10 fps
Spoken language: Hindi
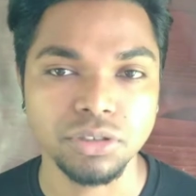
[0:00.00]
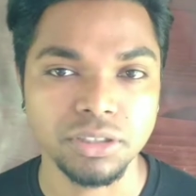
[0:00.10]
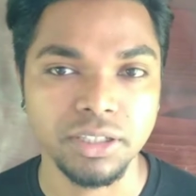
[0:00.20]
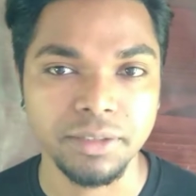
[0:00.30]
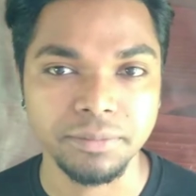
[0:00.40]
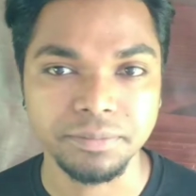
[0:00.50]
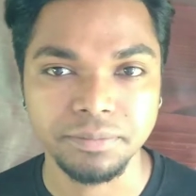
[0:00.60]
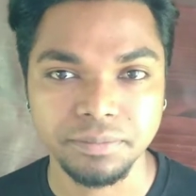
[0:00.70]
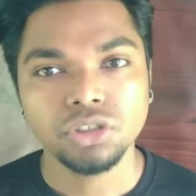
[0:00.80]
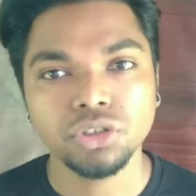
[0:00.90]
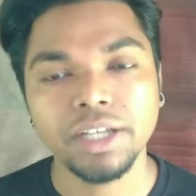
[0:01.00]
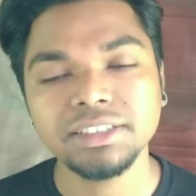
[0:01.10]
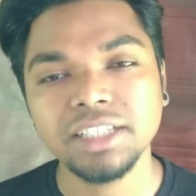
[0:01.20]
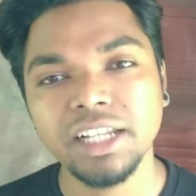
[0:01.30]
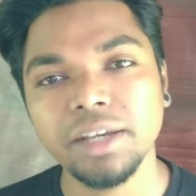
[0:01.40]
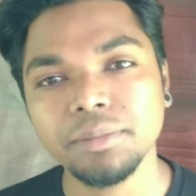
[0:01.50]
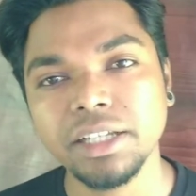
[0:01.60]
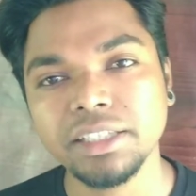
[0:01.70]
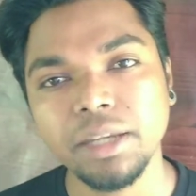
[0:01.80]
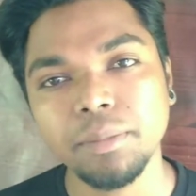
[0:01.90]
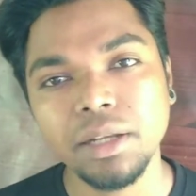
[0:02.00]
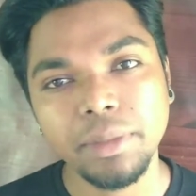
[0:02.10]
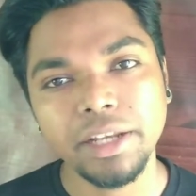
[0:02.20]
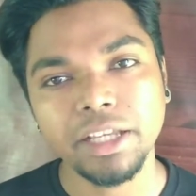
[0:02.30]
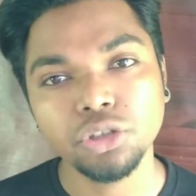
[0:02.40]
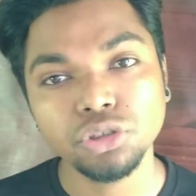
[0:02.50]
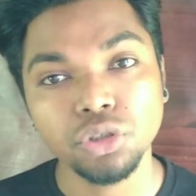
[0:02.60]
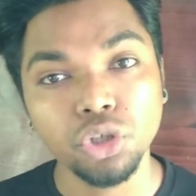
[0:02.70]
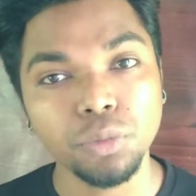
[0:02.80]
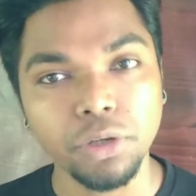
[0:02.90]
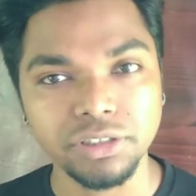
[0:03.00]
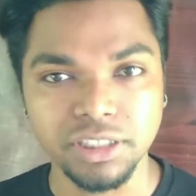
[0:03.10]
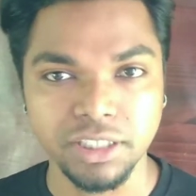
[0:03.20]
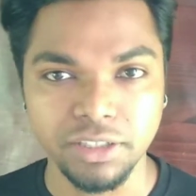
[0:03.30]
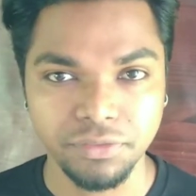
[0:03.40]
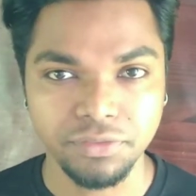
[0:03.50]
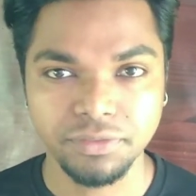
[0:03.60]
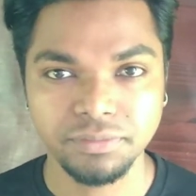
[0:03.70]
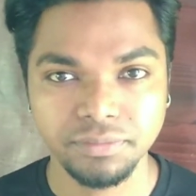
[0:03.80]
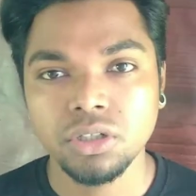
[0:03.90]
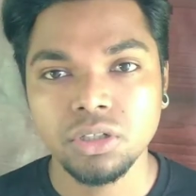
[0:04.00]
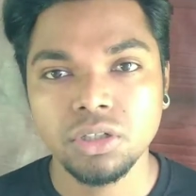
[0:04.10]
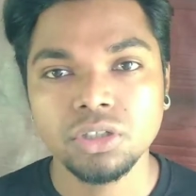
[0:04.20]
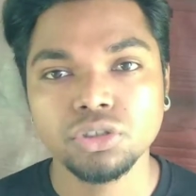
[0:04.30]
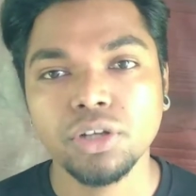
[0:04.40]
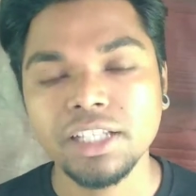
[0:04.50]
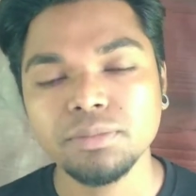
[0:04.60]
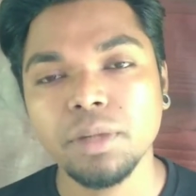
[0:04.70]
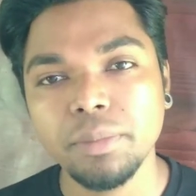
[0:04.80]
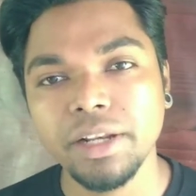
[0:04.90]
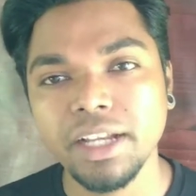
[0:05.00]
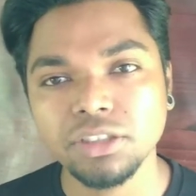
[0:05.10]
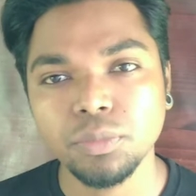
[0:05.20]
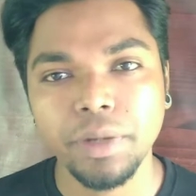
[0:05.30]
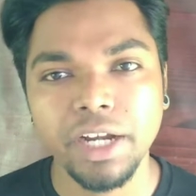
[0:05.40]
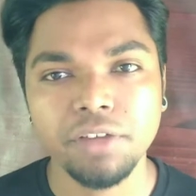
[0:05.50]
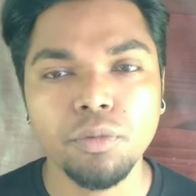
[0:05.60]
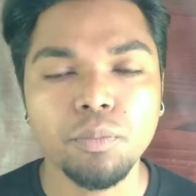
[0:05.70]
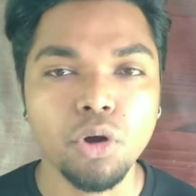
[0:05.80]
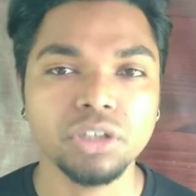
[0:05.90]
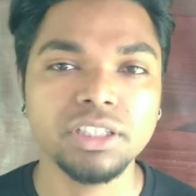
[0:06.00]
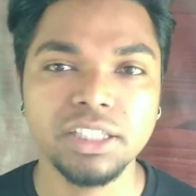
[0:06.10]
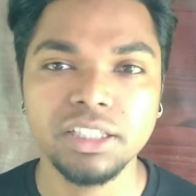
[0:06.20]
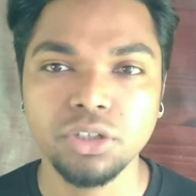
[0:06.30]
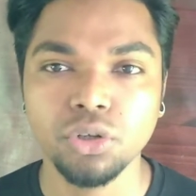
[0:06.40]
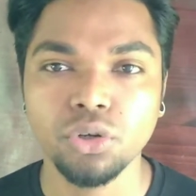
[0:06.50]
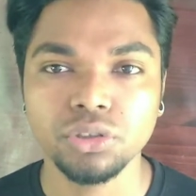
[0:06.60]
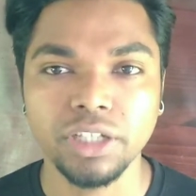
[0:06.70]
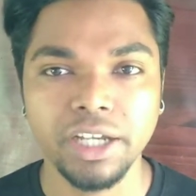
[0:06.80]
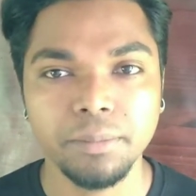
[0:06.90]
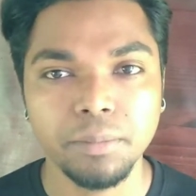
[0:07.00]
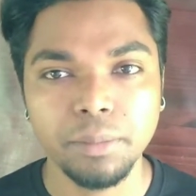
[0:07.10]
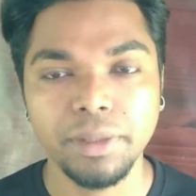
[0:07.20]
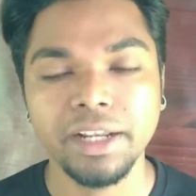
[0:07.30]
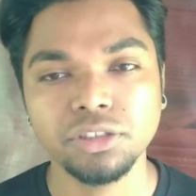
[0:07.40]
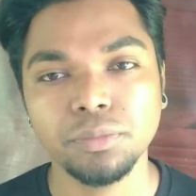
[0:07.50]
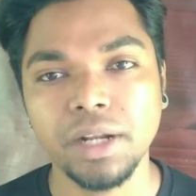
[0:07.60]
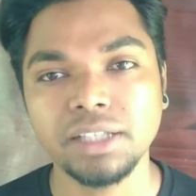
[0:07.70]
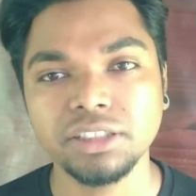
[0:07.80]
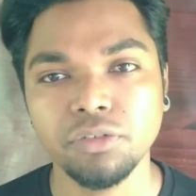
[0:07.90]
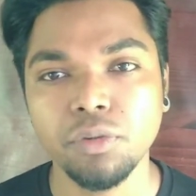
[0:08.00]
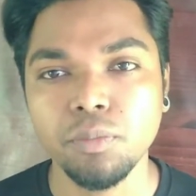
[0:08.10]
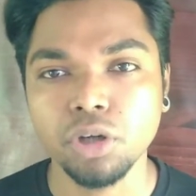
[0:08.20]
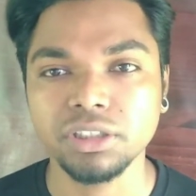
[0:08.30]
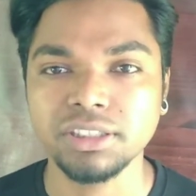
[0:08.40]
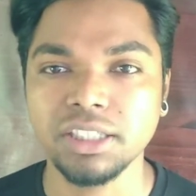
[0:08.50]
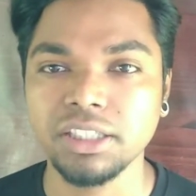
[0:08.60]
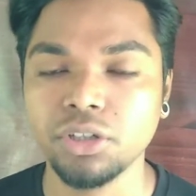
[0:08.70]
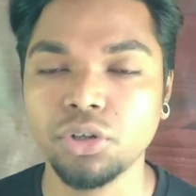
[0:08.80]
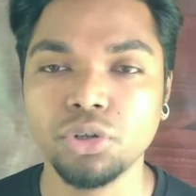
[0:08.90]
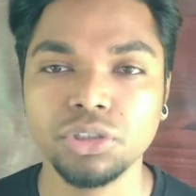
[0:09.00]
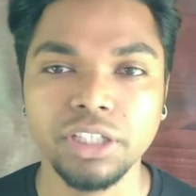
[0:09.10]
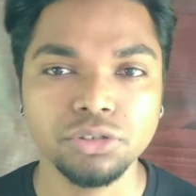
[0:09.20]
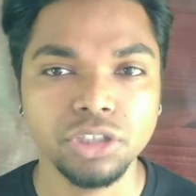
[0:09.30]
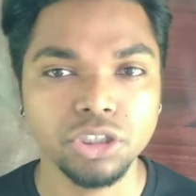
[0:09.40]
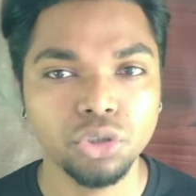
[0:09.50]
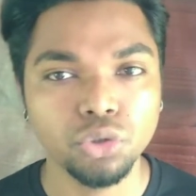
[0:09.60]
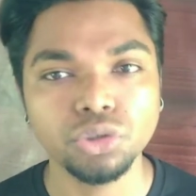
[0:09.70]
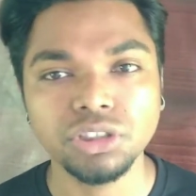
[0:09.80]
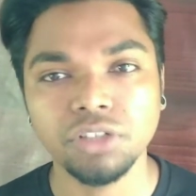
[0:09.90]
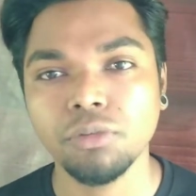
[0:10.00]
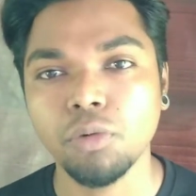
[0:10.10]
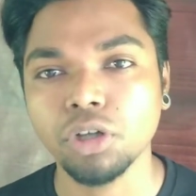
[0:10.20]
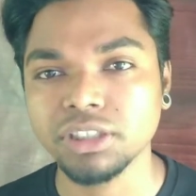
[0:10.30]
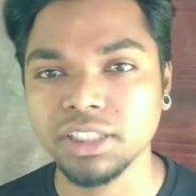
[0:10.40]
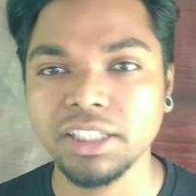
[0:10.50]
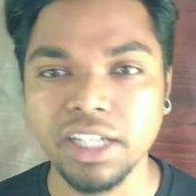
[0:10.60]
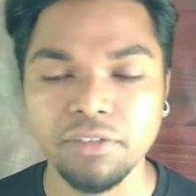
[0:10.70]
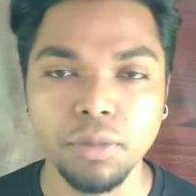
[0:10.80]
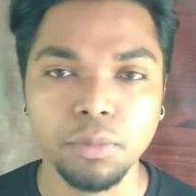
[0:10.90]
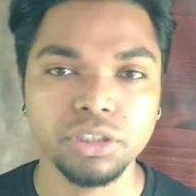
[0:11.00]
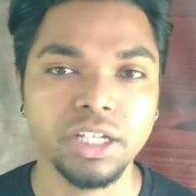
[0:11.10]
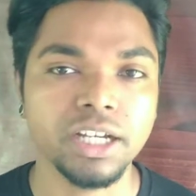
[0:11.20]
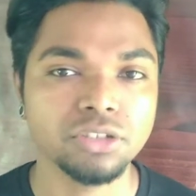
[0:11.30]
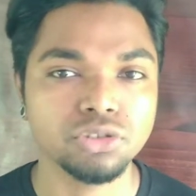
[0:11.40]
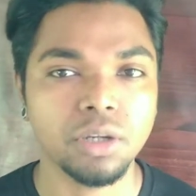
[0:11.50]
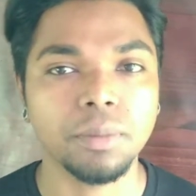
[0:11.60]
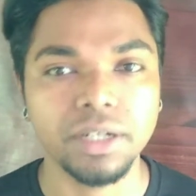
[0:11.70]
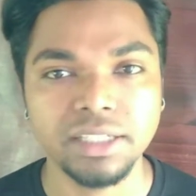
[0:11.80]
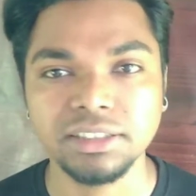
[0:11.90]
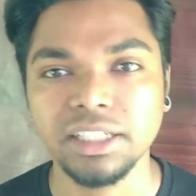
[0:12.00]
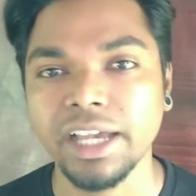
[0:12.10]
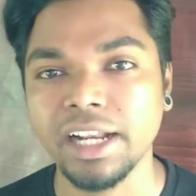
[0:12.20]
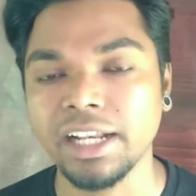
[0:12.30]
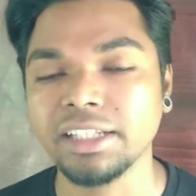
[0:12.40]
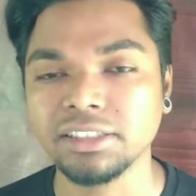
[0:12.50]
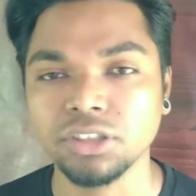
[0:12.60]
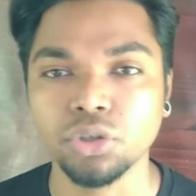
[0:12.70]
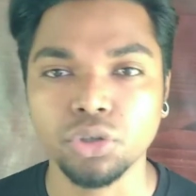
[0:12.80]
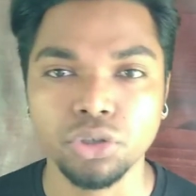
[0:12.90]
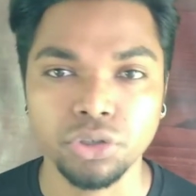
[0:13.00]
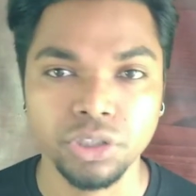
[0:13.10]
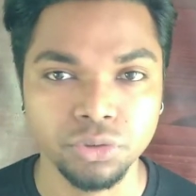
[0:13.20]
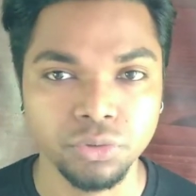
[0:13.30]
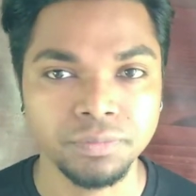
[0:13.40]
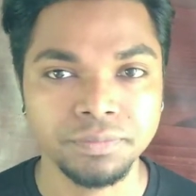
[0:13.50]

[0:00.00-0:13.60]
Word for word: हो सकता है सो गैस चलिए हम देखते हैं मलबेरी के कुछ गुड पॉइंट्स की तरफ सो गैस मलबेरी का जो पेड़ है वो बहुत ही जल्दी ग्रो होता है मलबेरी के जो ब्रांच है वो बहुत ही जल्दी ग्रो होते हैं उसके जो रूट्स हैं वो बहुत ही जल्दी डेवलप होता है अगर उसको आप कटिंग से या एयरलेयरिंग से ग्रो करोगे तो